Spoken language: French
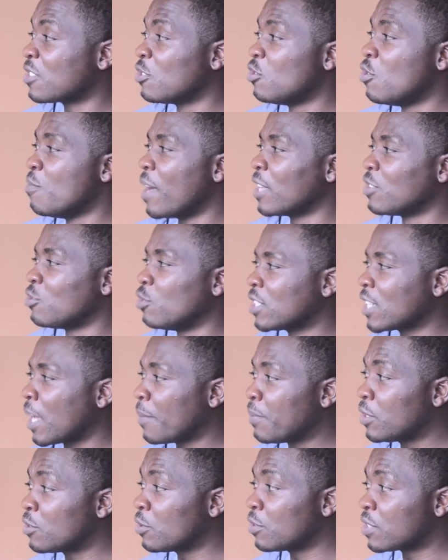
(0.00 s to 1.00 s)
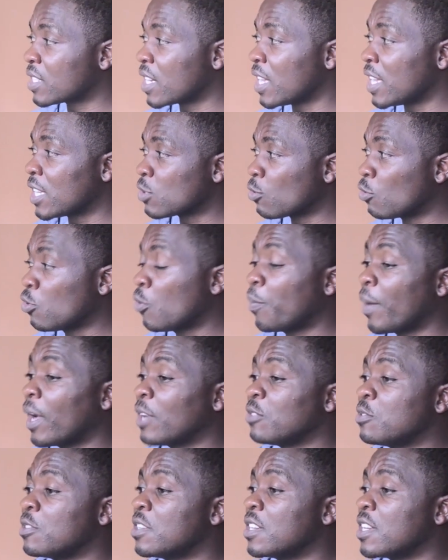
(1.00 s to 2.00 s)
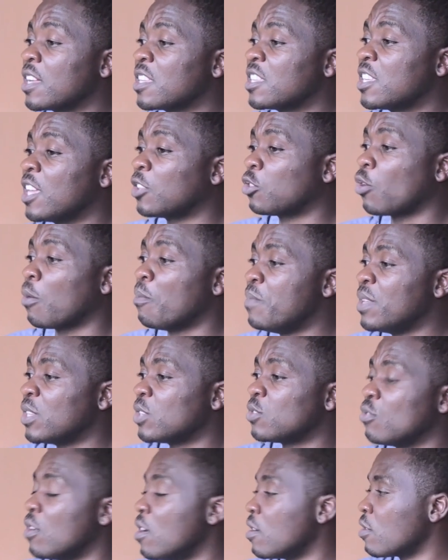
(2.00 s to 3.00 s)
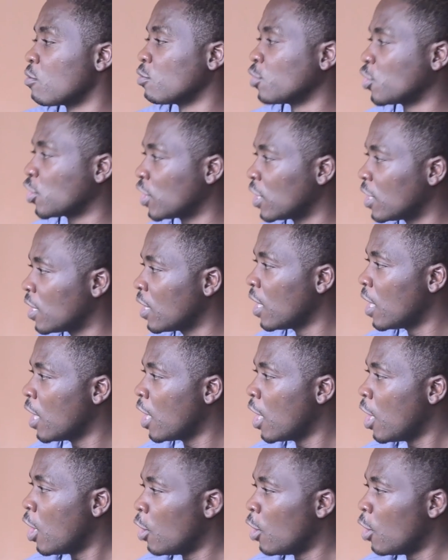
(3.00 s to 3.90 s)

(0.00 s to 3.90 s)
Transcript: le texte de Matthieu chapitre 13. On nous parle du grain qui est tombé sur un rocher.